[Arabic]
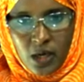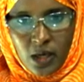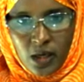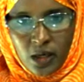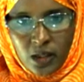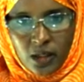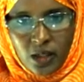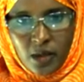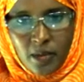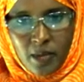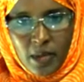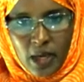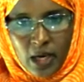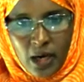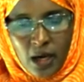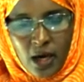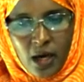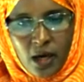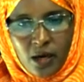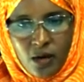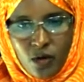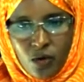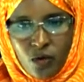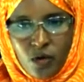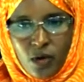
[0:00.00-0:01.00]

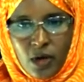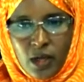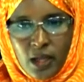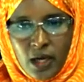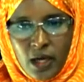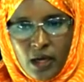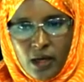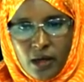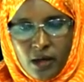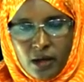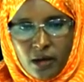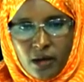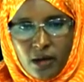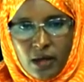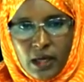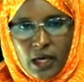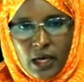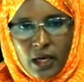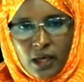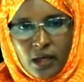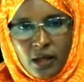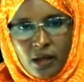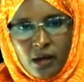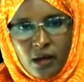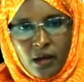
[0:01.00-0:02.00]
نتمنى أن يكون ذلك
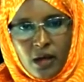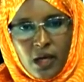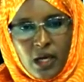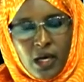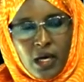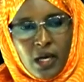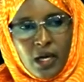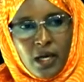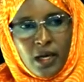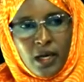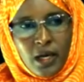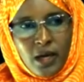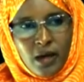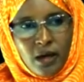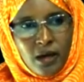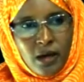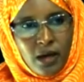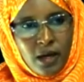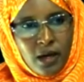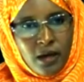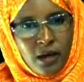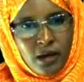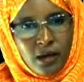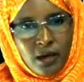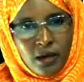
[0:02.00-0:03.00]
لكن لا,
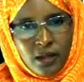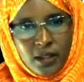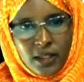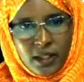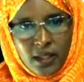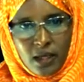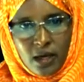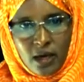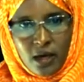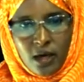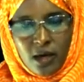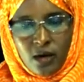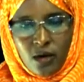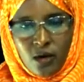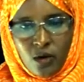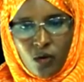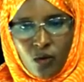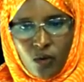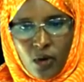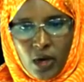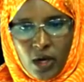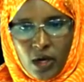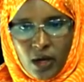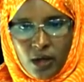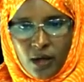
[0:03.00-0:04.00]
لا ننسى أن
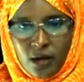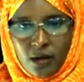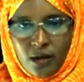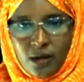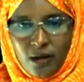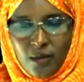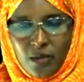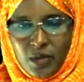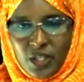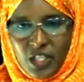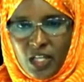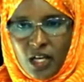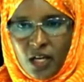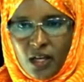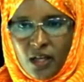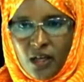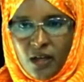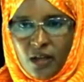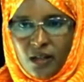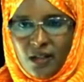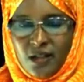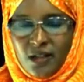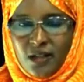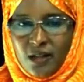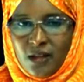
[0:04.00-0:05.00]
هناك
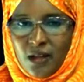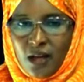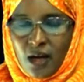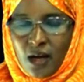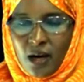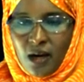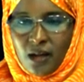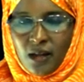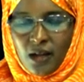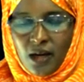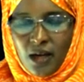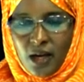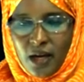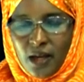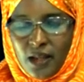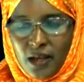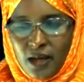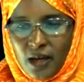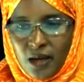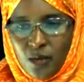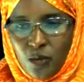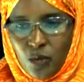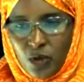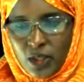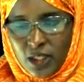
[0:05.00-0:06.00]
المشاكل التي تتعرض
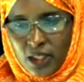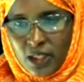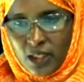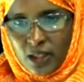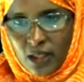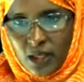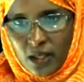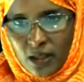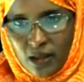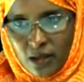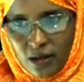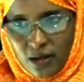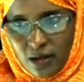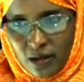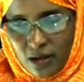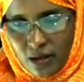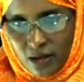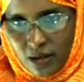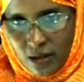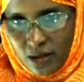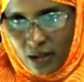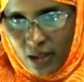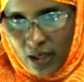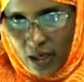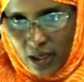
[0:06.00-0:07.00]
لهذه المؤسسات
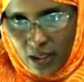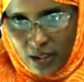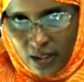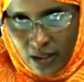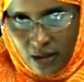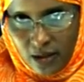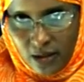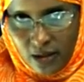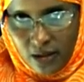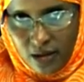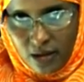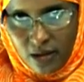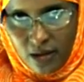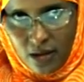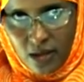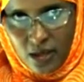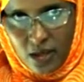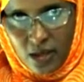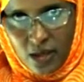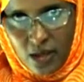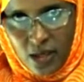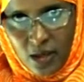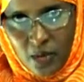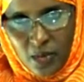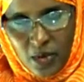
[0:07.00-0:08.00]
الدراسية
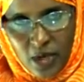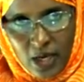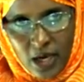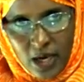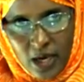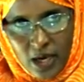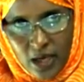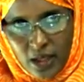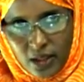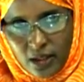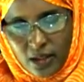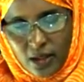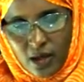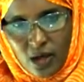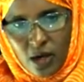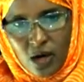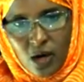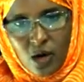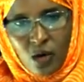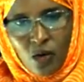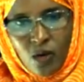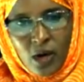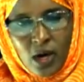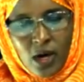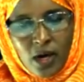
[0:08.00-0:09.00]
البنايات
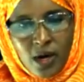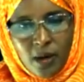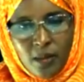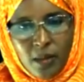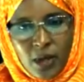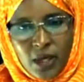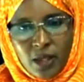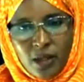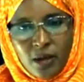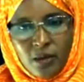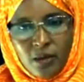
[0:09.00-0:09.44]
هناك بعض